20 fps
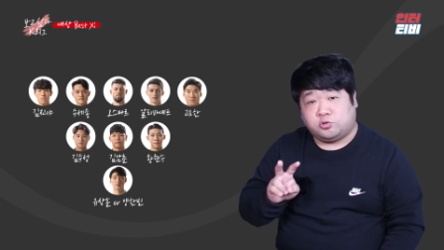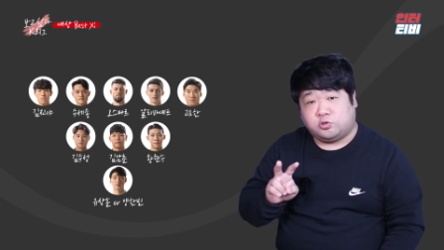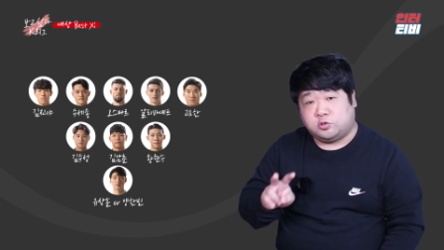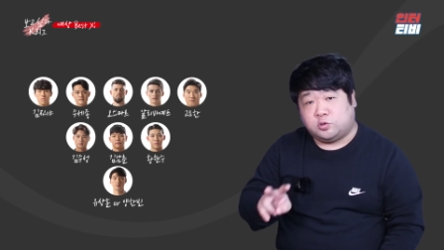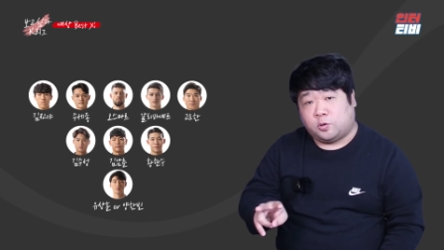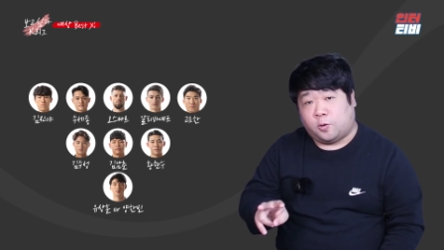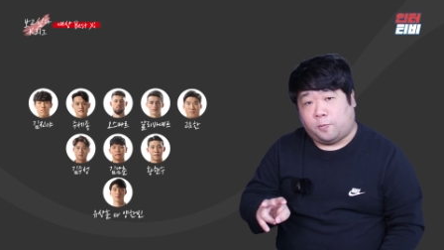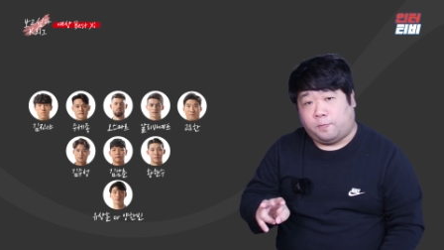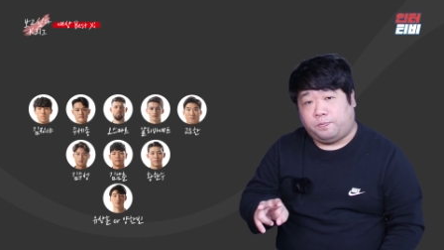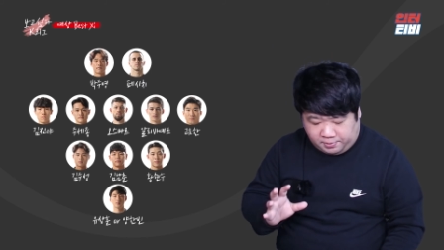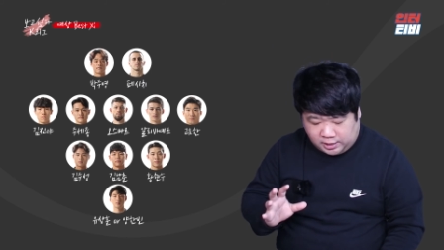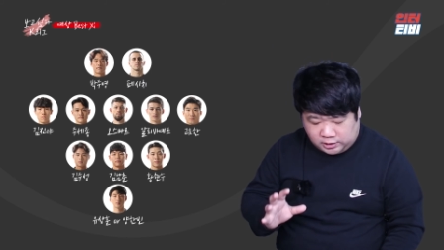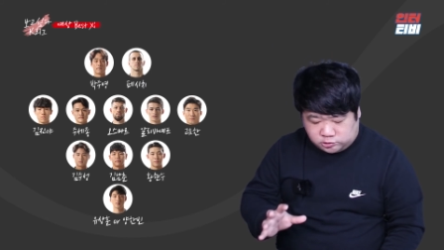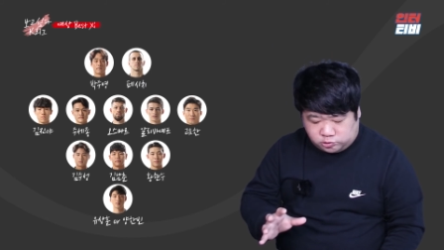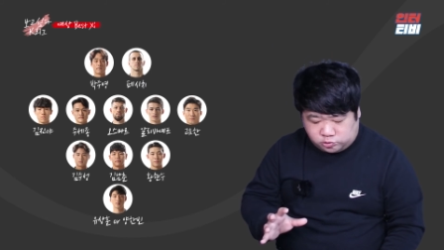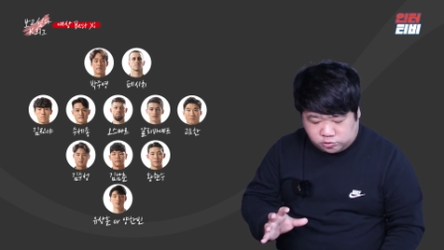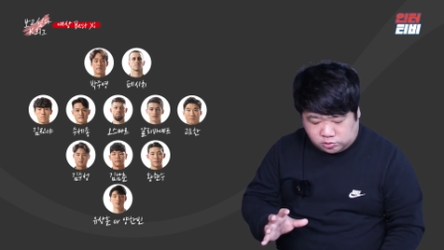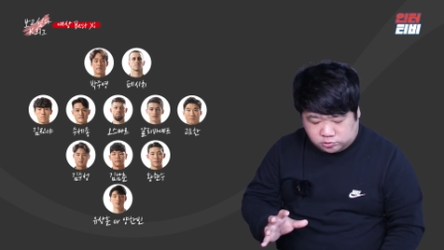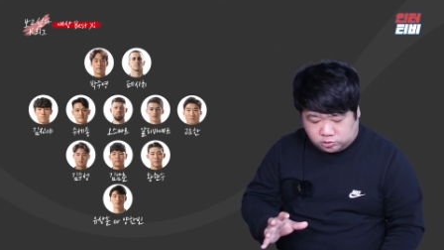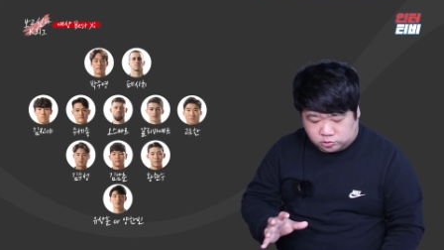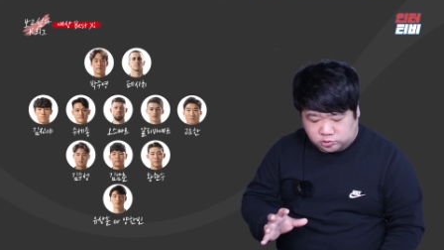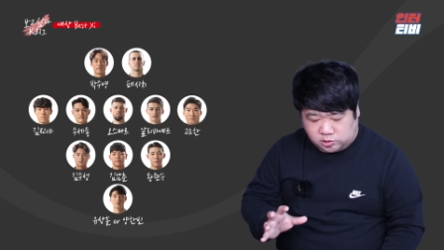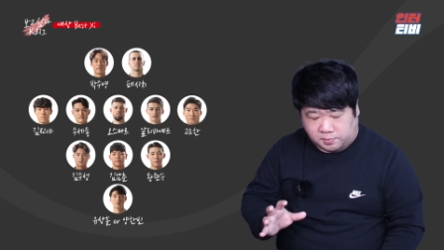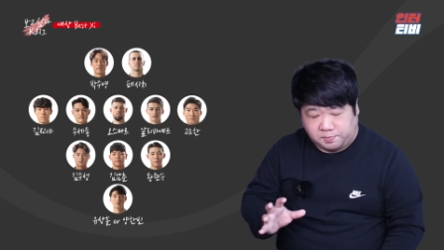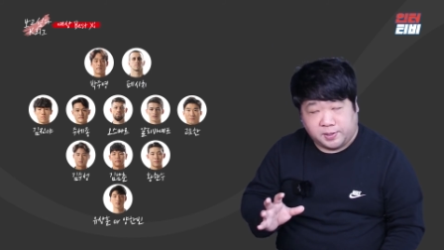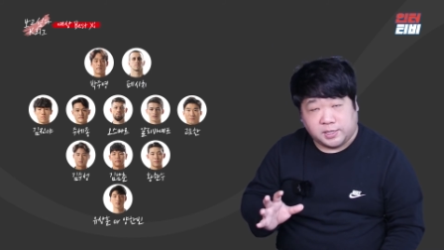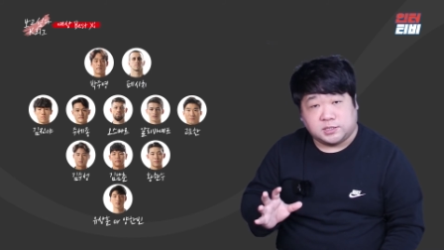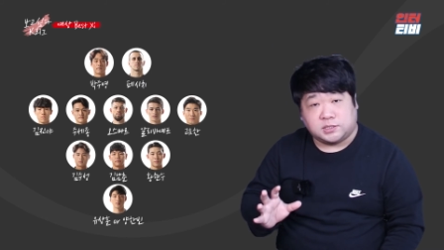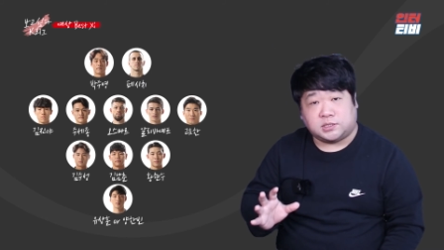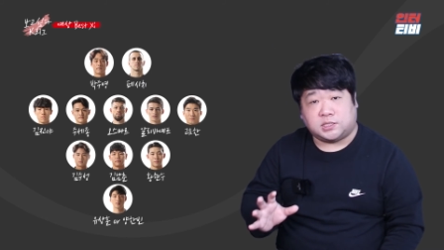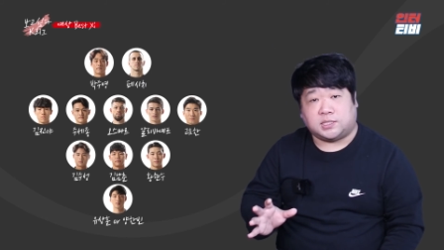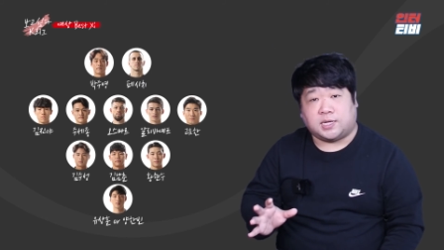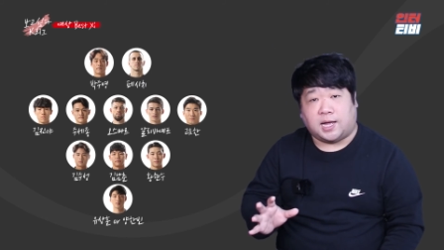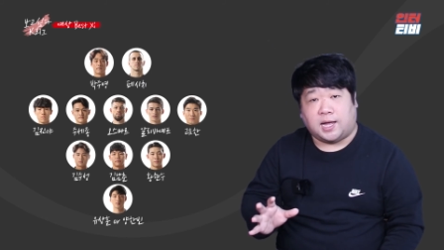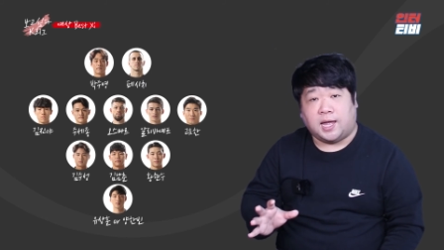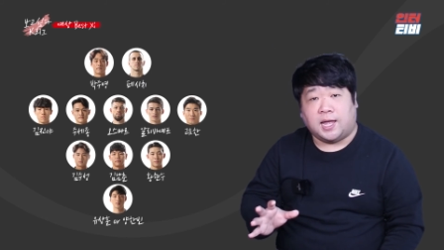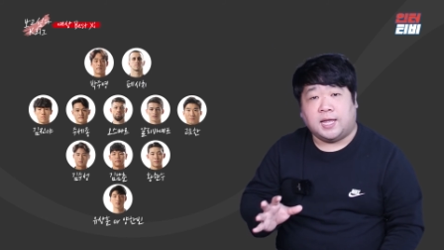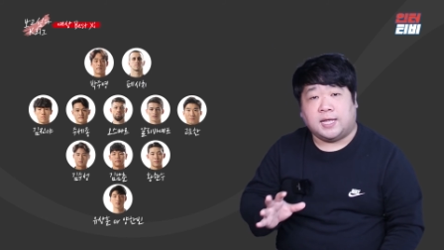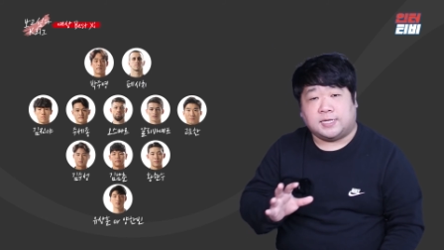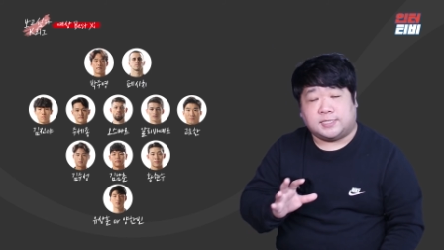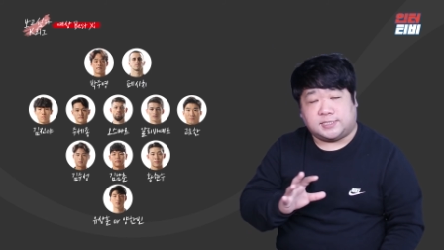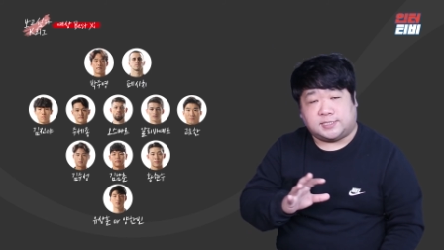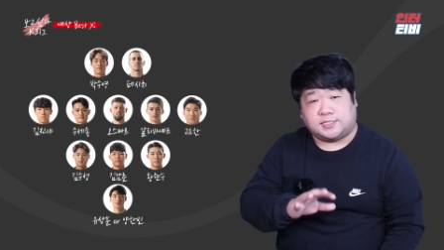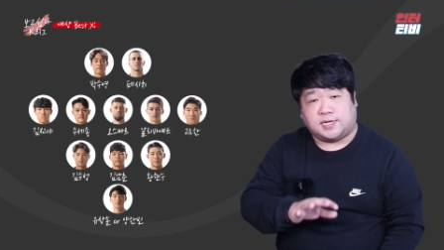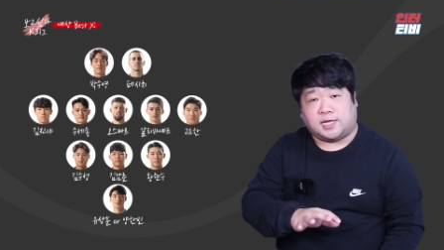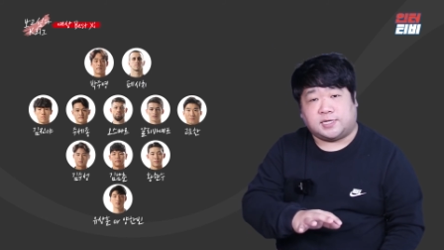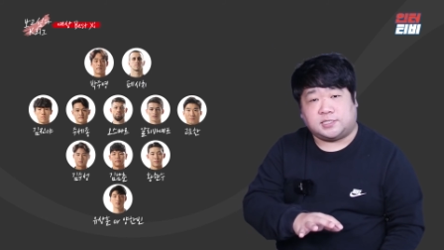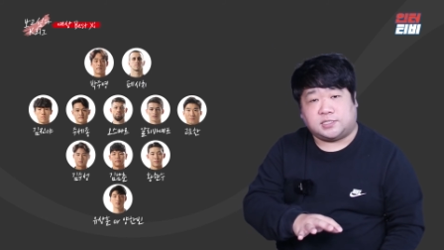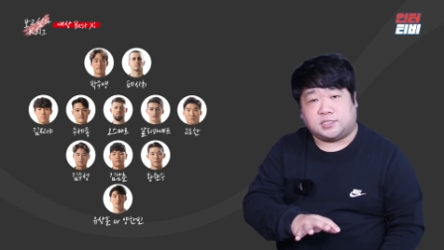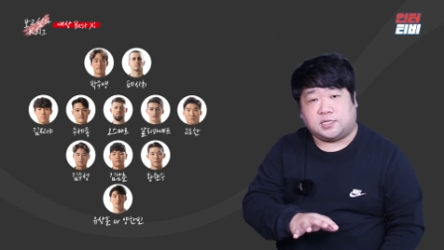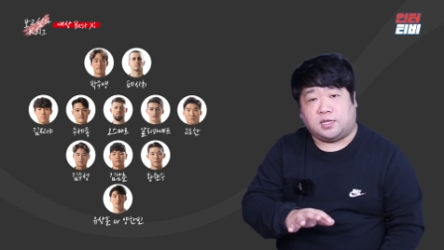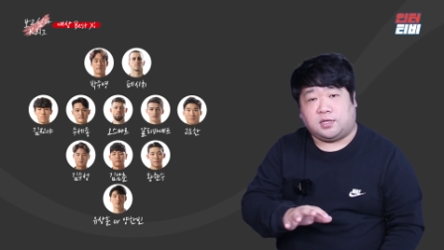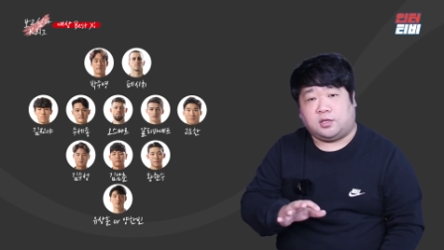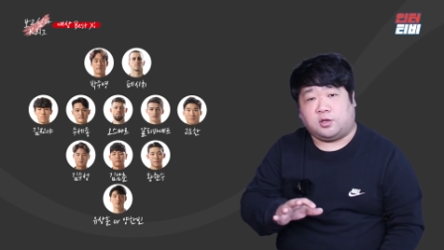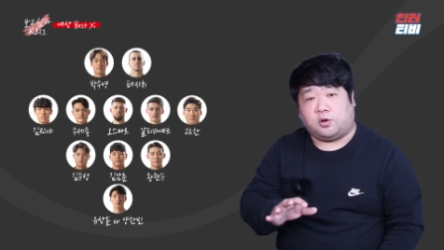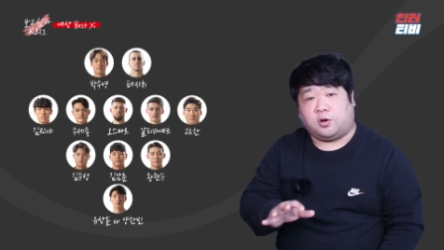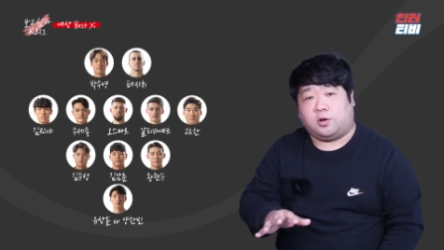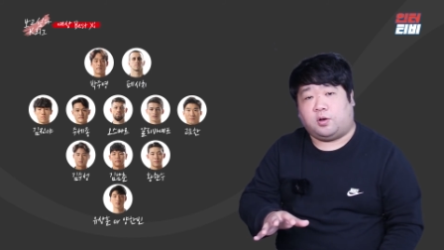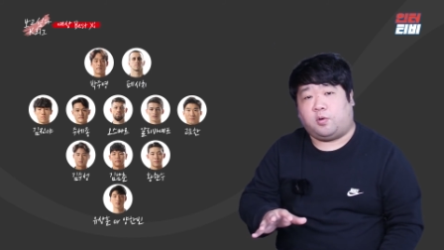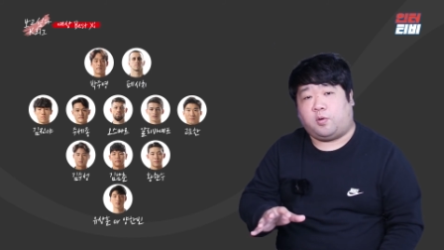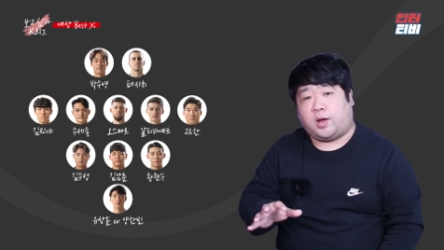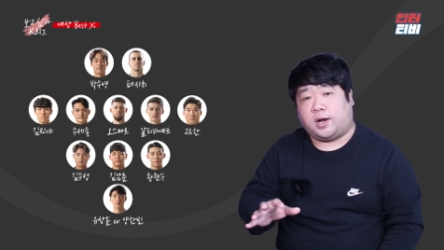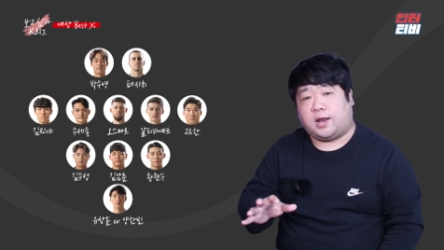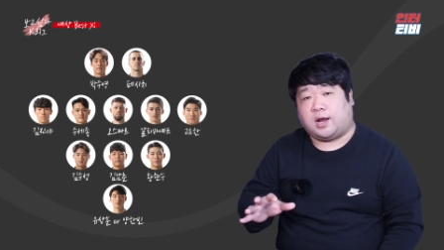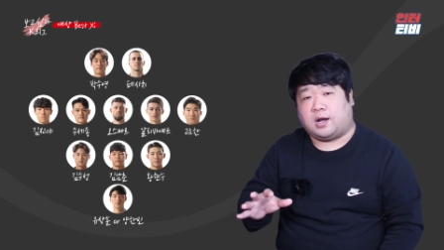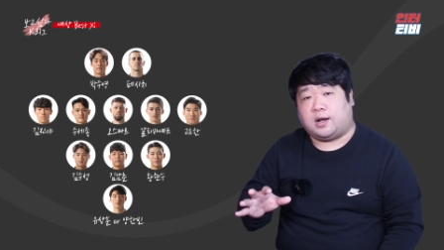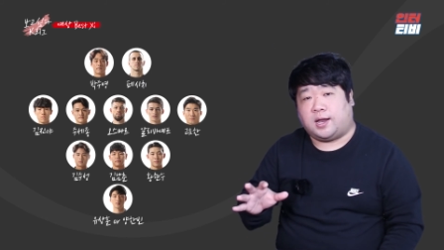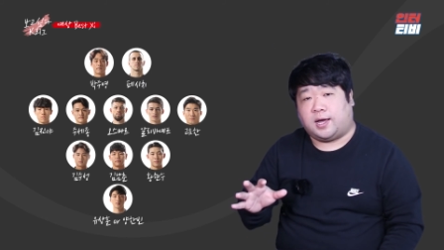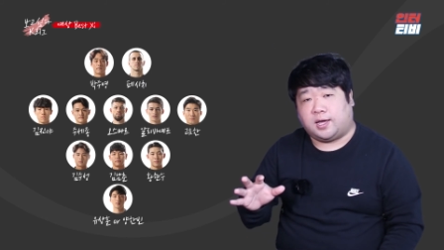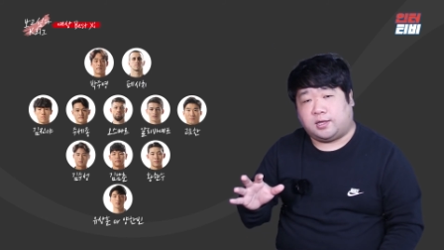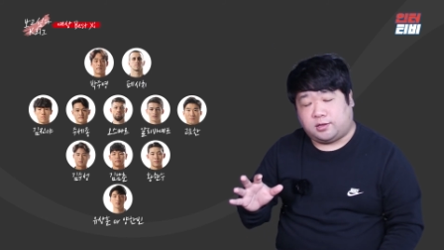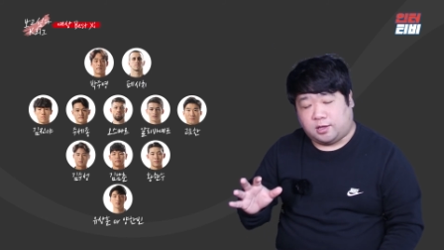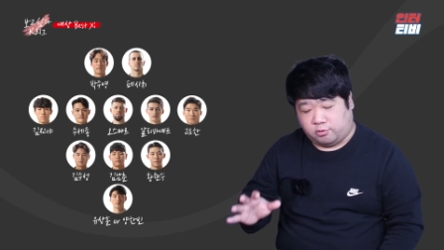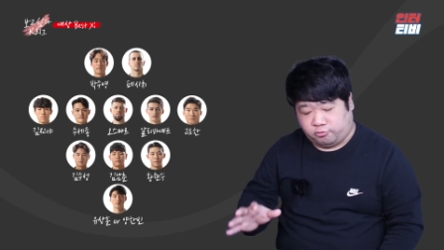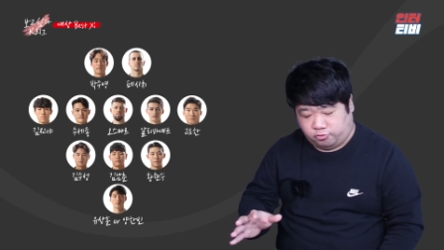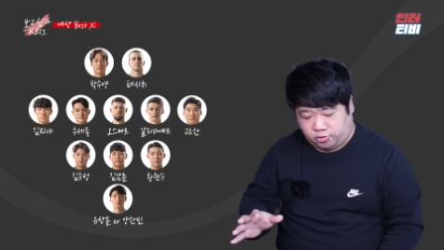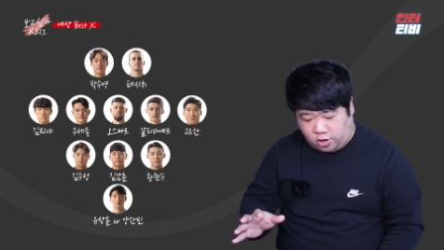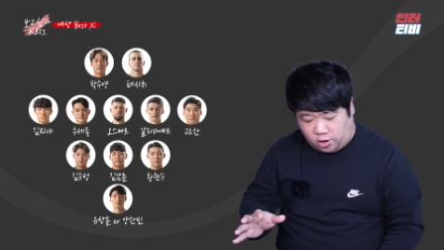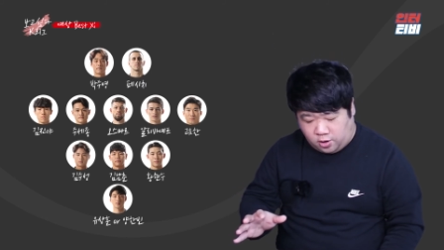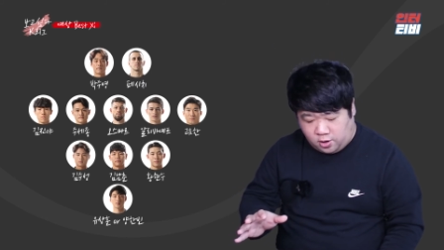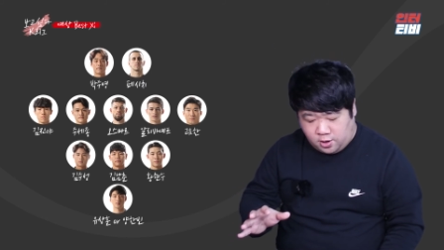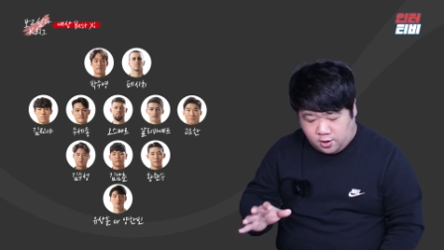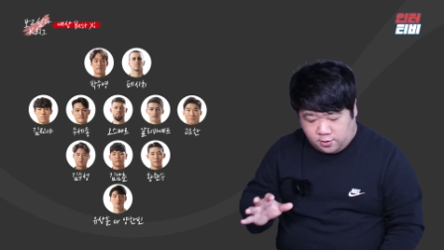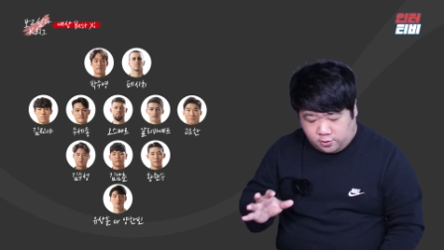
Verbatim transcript: 투톱 박주영 선수와 페시치가 지난 시즌에 이어 활약을 하게 됐고요.